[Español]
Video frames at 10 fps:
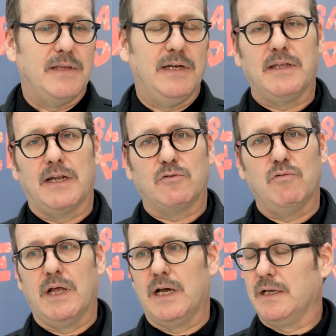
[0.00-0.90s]
de
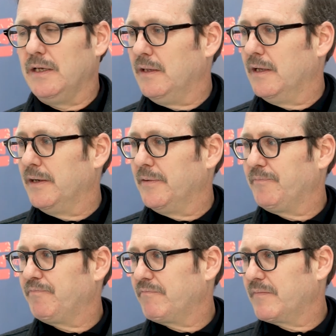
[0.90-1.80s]
literatura y
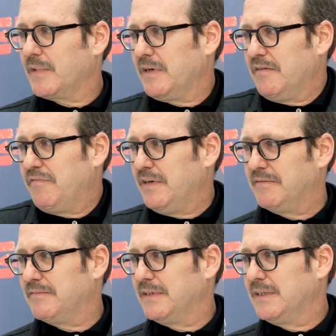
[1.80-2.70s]
de, en
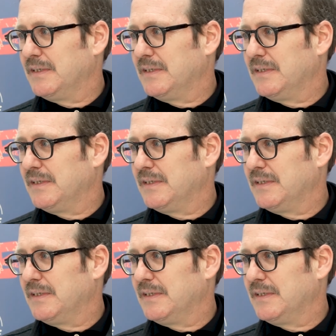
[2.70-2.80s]
fin,